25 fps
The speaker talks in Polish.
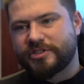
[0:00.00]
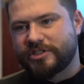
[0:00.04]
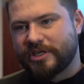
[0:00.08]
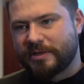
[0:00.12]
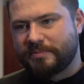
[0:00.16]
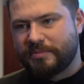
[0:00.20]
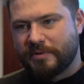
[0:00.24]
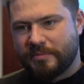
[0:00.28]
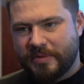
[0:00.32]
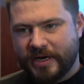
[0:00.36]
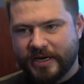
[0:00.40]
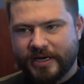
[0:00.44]
trzeba
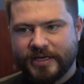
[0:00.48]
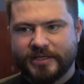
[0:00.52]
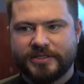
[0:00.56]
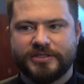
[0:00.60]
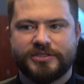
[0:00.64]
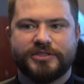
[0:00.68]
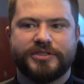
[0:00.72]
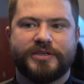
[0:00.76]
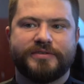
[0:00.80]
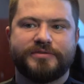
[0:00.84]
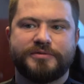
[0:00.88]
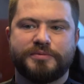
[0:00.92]
pomagać,
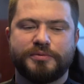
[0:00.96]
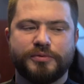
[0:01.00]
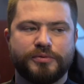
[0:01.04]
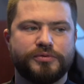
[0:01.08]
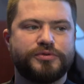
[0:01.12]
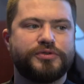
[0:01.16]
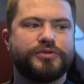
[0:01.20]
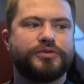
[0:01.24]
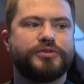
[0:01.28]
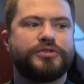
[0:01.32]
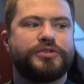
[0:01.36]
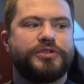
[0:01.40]
trzeba
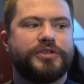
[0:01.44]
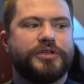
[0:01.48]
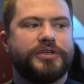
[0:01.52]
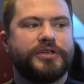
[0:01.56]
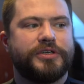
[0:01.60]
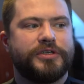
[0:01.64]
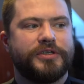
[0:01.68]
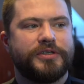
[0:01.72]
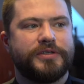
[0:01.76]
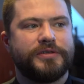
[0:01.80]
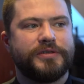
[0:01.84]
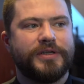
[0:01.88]
współczuć,
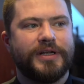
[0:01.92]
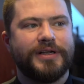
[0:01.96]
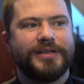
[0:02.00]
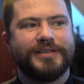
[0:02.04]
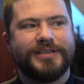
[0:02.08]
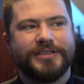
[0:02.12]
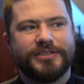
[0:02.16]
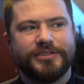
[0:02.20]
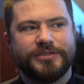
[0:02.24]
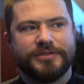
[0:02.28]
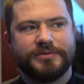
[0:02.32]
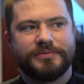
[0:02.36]
y, no ale
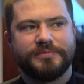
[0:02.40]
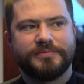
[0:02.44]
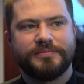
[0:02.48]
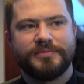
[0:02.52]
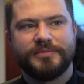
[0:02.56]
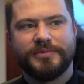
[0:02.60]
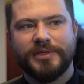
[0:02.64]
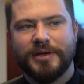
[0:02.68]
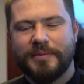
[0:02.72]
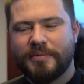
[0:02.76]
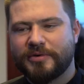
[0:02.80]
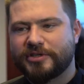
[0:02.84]
też
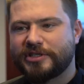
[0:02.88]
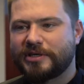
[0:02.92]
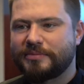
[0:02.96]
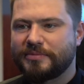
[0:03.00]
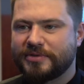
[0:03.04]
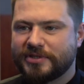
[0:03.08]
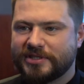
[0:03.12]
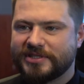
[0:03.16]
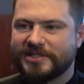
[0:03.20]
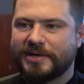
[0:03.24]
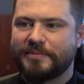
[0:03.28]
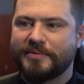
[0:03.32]
nie
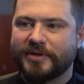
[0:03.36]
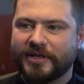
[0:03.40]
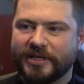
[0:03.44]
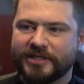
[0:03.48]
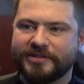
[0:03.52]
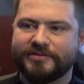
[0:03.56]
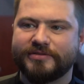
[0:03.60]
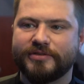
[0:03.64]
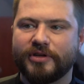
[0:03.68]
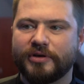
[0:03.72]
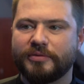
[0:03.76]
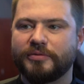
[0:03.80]
możemy się
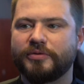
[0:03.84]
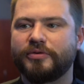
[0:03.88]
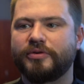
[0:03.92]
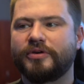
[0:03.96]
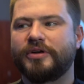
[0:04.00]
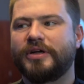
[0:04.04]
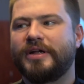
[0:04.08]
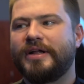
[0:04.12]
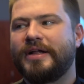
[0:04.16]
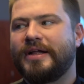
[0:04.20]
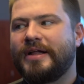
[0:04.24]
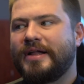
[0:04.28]
zamykać w domu.
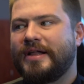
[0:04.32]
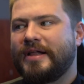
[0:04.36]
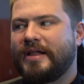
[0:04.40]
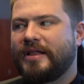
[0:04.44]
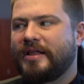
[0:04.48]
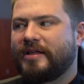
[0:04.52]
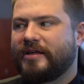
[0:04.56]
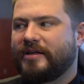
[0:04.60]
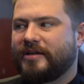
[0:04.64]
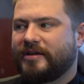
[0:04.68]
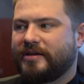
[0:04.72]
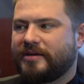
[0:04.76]

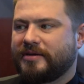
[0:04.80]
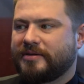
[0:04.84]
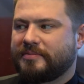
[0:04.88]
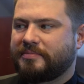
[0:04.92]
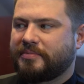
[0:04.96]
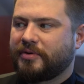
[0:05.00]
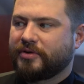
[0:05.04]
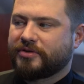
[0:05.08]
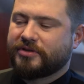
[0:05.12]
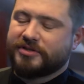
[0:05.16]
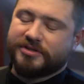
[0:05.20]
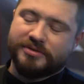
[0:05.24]
Y,
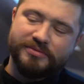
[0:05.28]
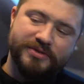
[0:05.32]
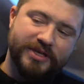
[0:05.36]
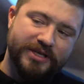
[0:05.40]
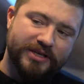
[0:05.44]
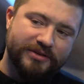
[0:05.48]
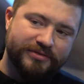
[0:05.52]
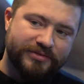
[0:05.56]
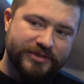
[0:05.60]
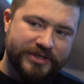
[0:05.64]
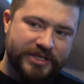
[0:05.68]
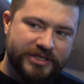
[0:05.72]
po to są
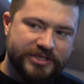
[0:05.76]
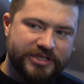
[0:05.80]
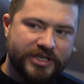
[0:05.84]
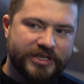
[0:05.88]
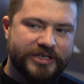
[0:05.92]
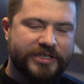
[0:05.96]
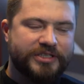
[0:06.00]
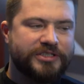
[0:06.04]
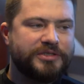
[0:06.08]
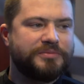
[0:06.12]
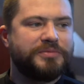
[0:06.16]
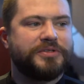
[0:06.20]
takie
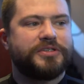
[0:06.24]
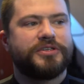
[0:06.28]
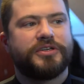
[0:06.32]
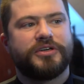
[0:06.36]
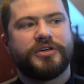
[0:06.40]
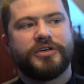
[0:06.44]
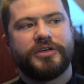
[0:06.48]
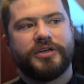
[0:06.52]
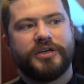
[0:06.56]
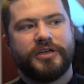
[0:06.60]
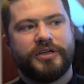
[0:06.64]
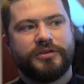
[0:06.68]
wydarzenia, żeby
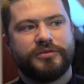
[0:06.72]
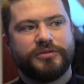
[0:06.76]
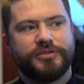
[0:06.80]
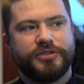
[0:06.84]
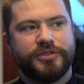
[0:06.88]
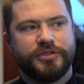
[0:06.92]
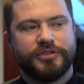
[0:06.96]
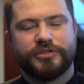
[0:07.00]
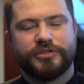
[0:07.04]
trochę ludzi